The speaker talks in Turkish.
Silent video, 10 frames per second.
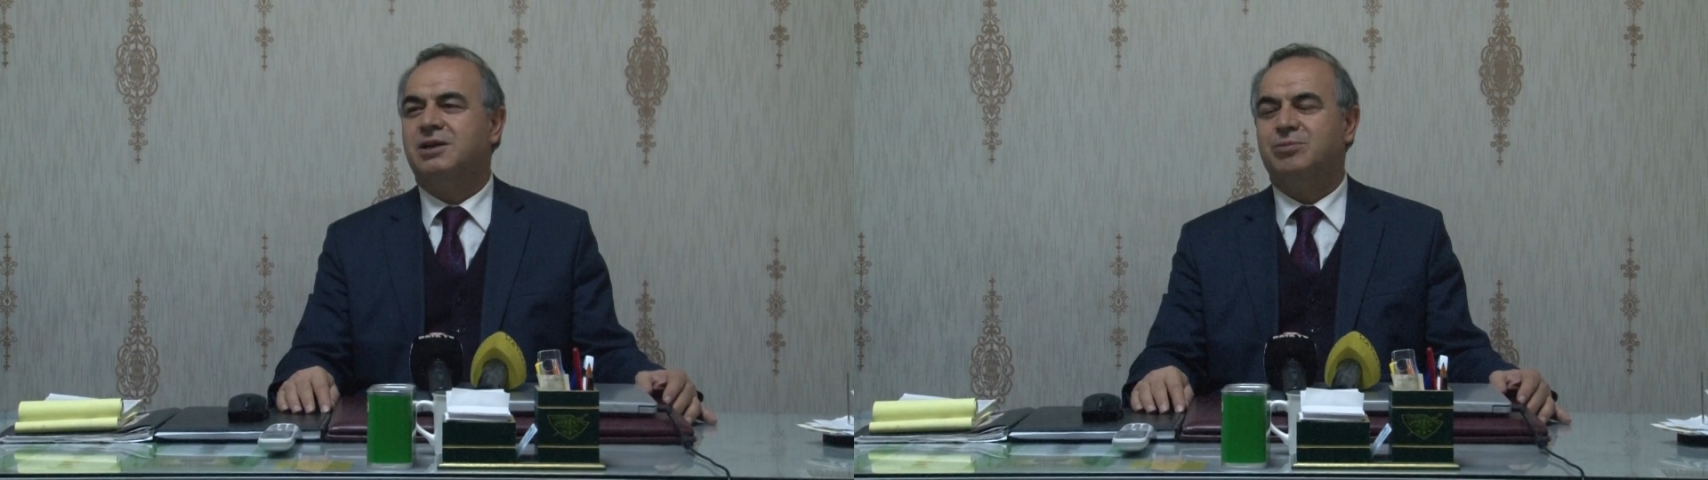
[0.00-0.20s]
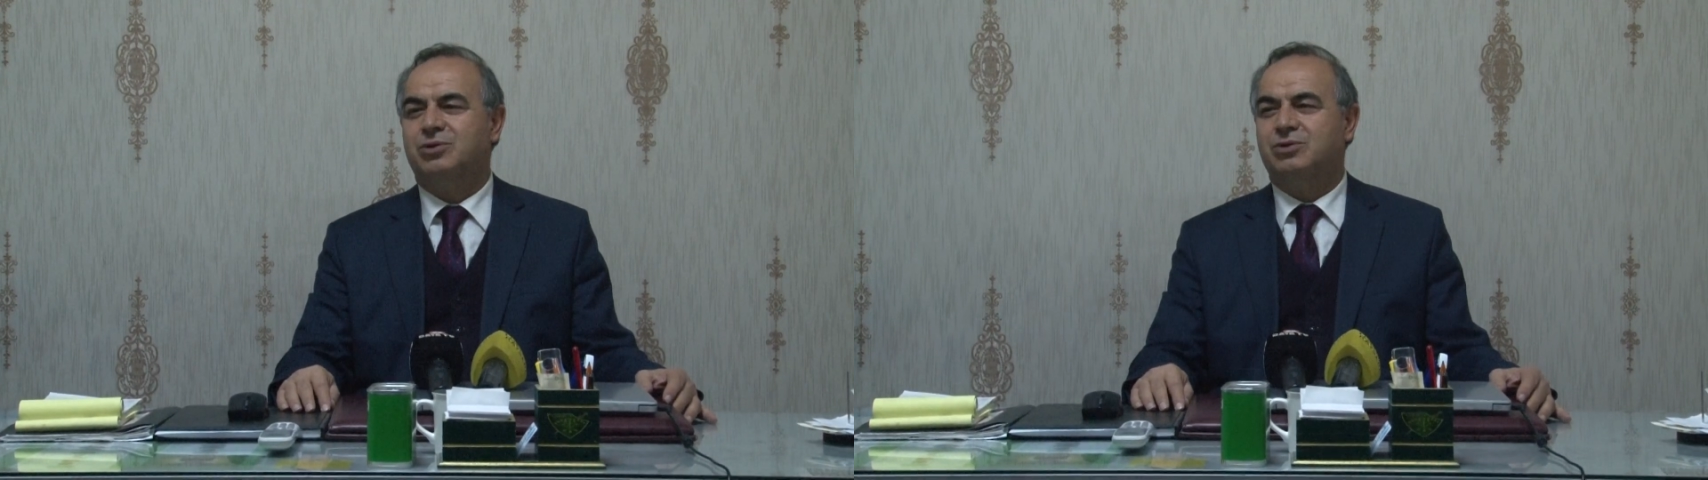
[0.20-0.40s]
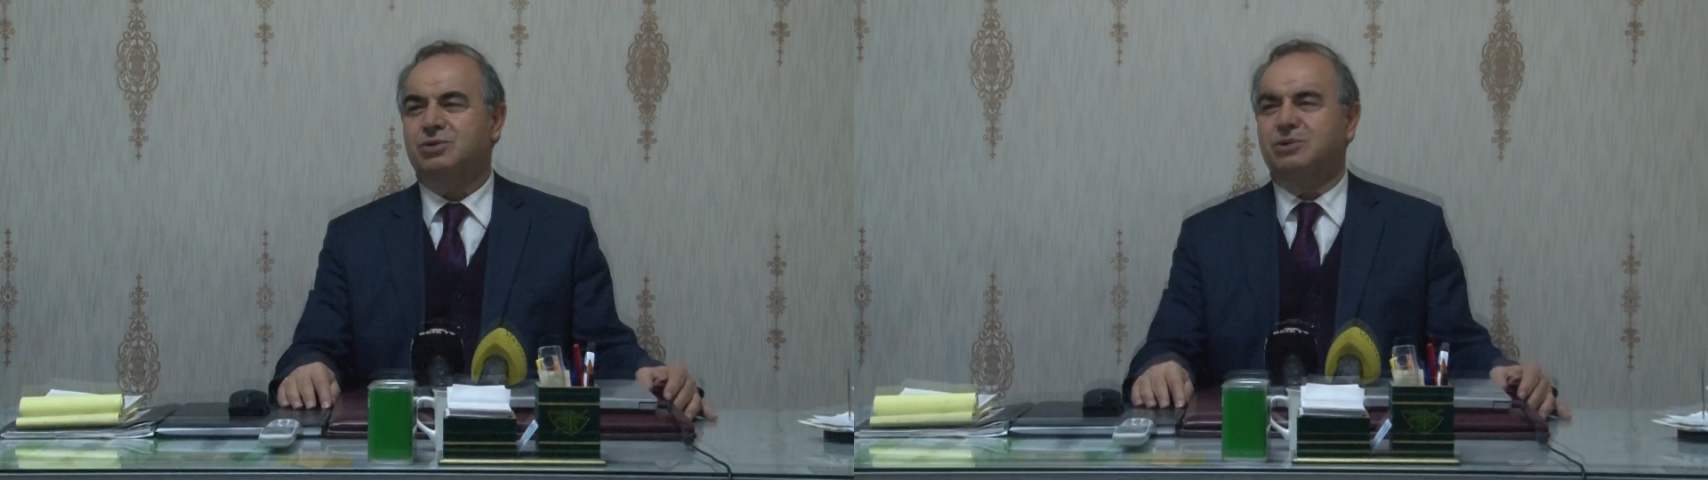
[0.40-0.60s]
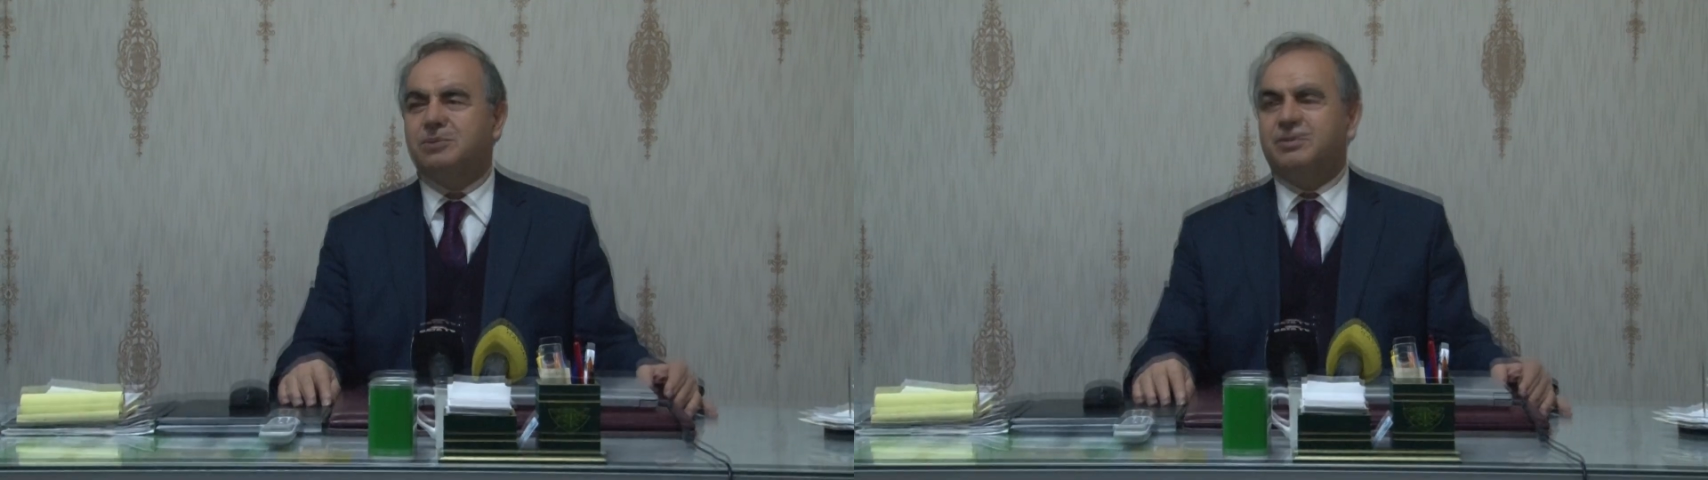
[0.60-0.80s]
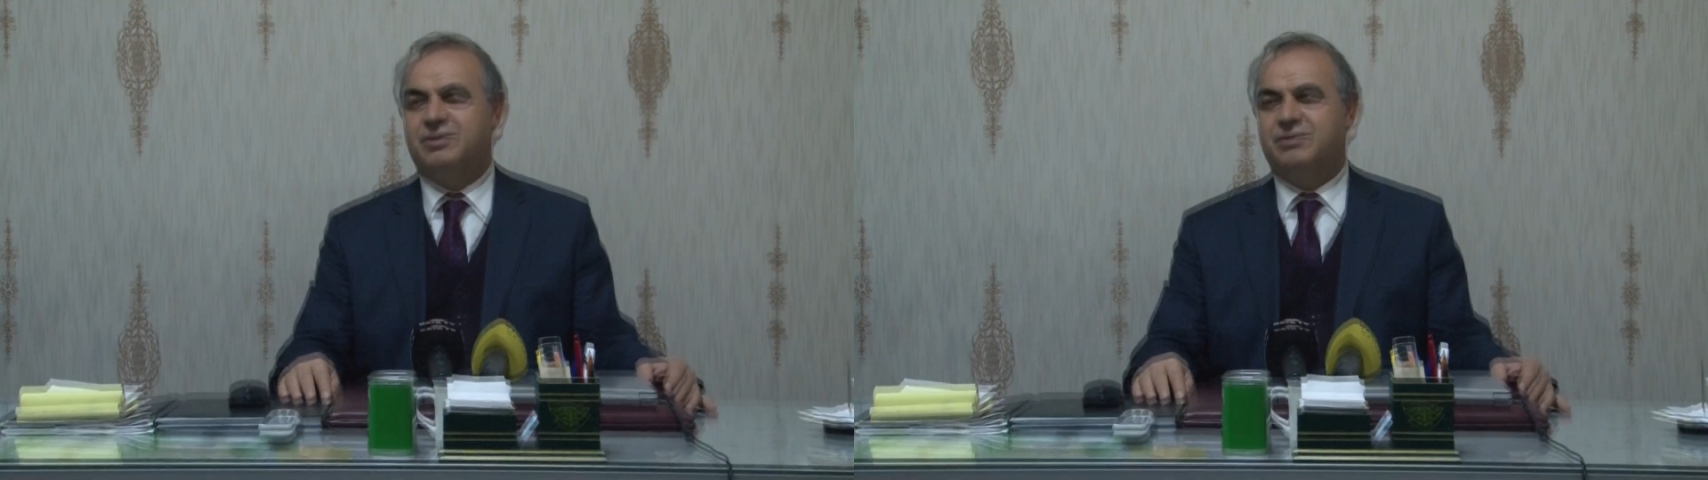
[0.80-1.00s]
yapıyoruz
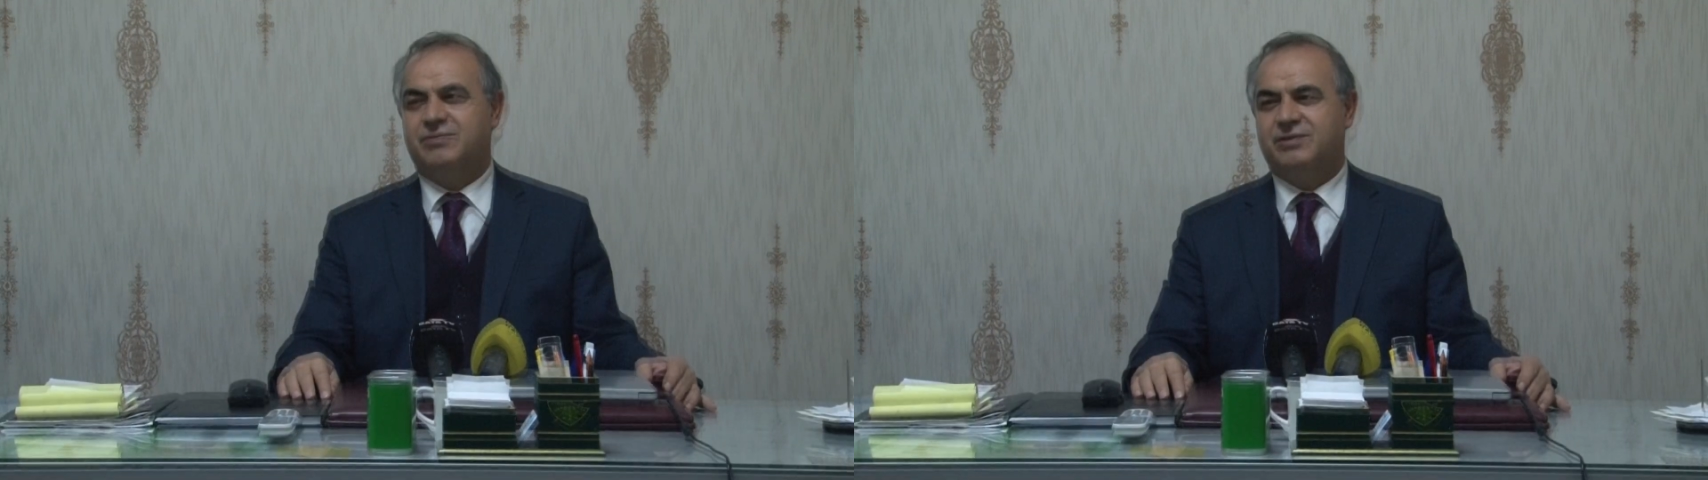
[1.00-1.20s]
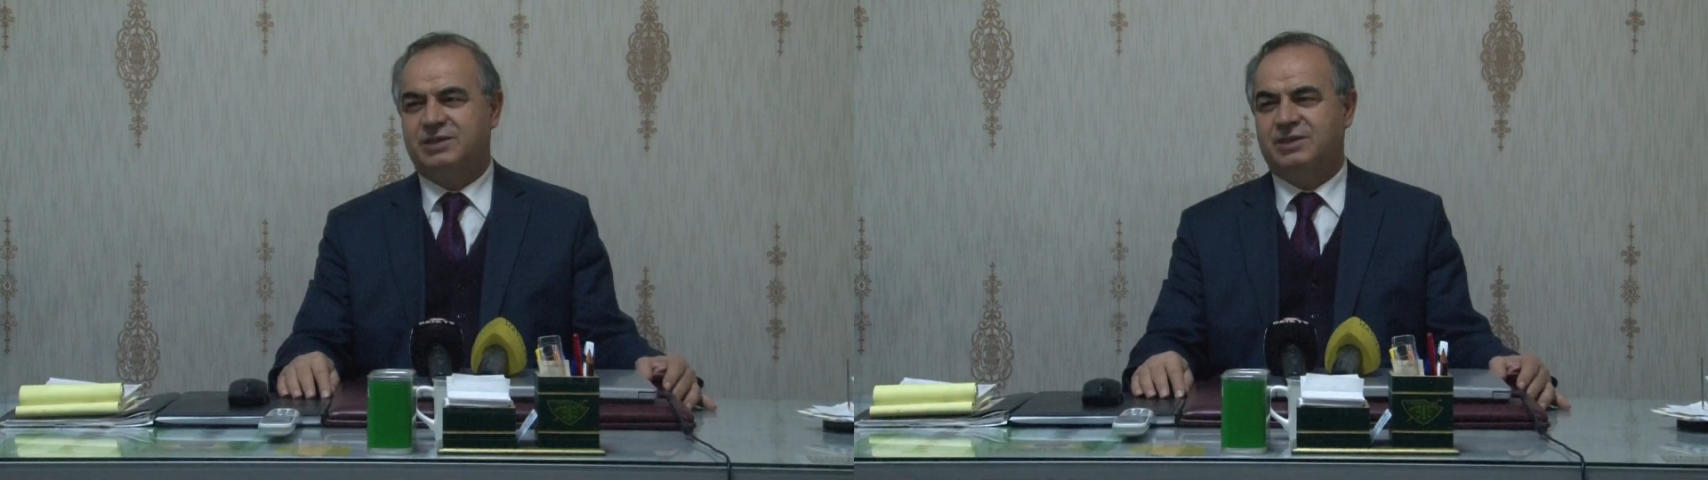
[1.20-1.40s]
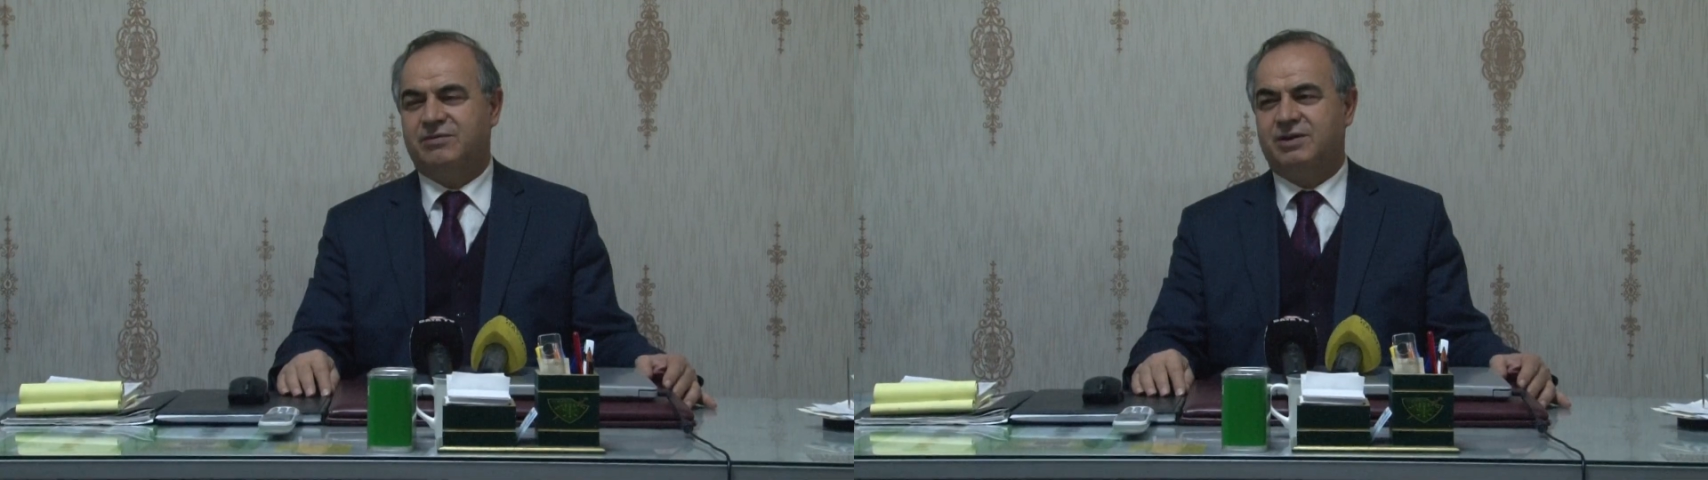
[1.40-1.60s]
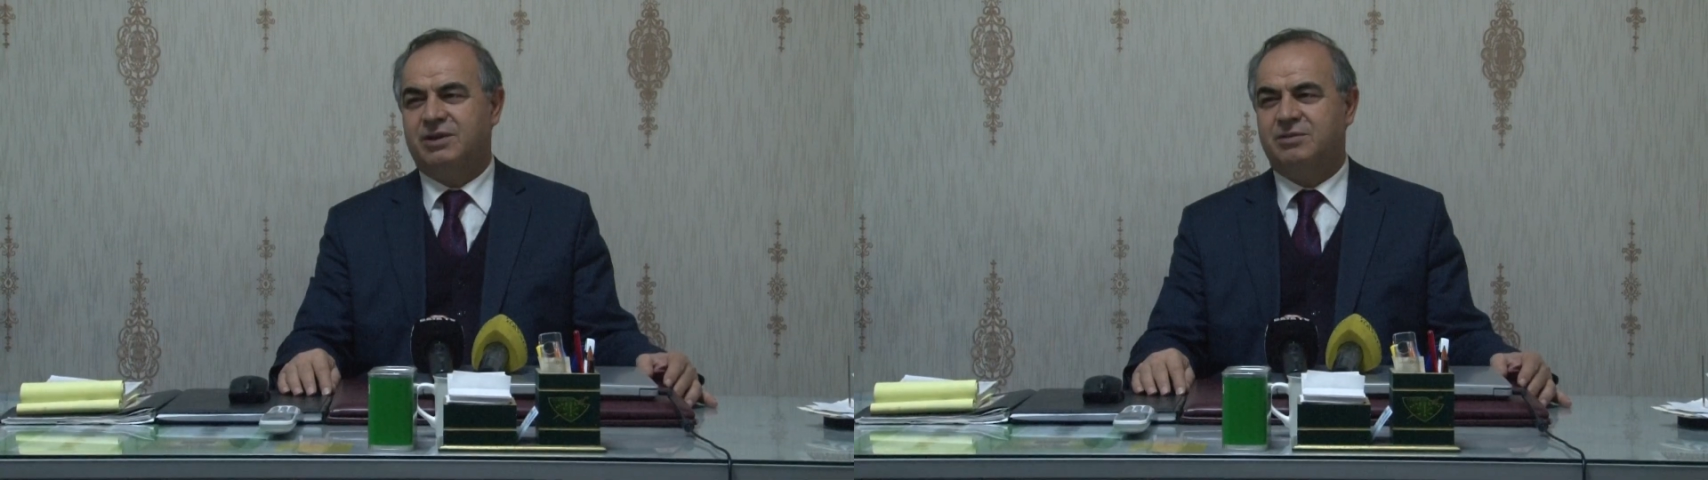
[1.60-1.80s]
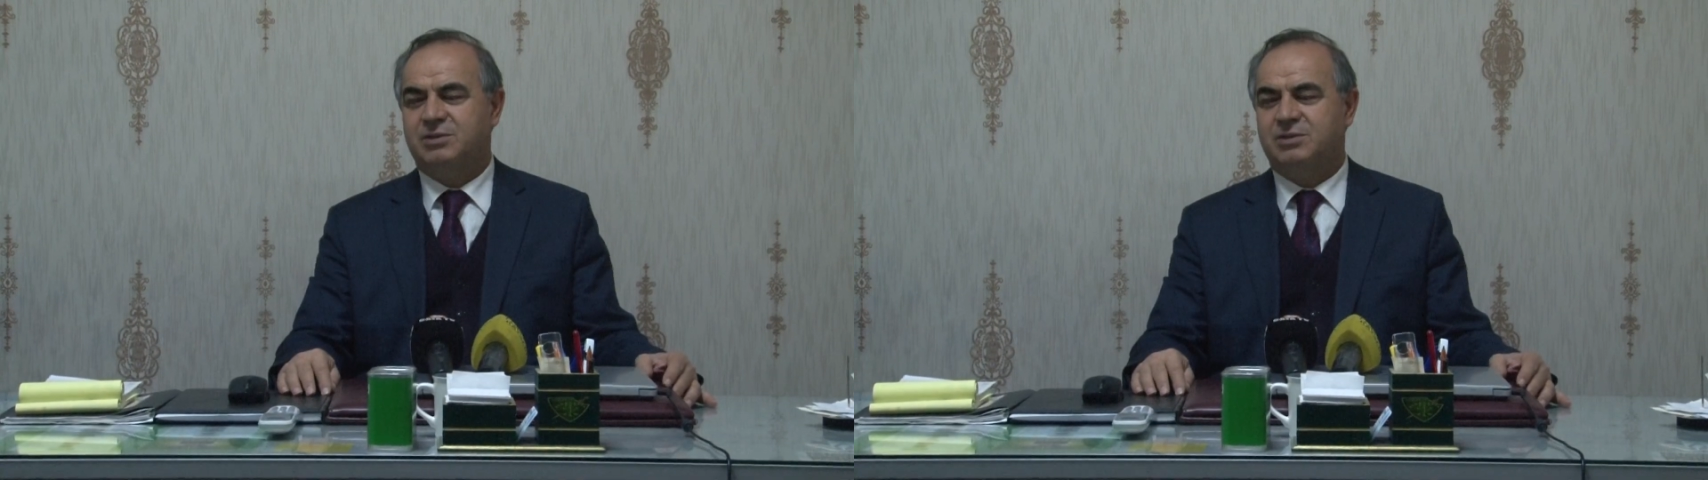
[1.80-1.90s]
e, festivali.